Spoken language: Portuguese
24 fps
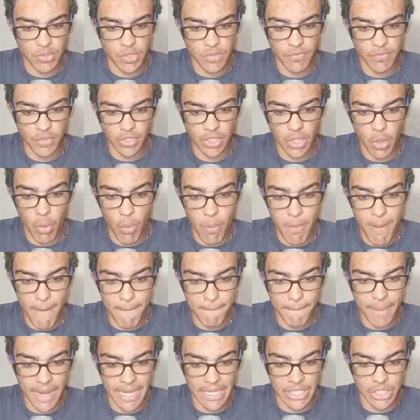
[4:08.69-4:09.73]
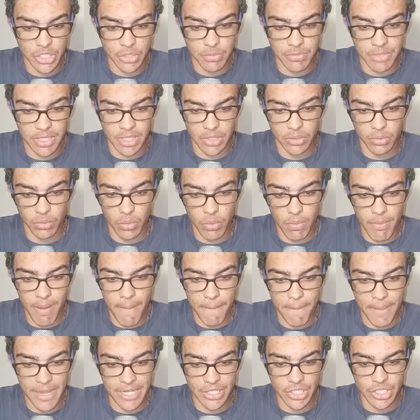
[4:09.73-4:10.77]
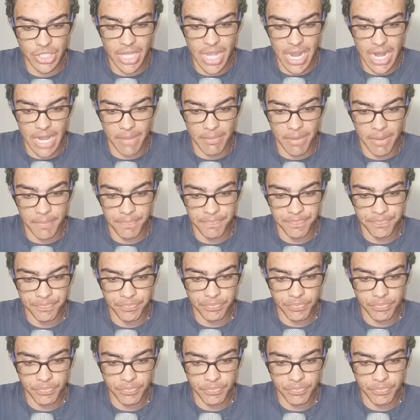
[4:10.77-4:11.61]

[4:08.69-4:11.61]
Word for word: Só falta uma parte, mano. Uma parte da arma.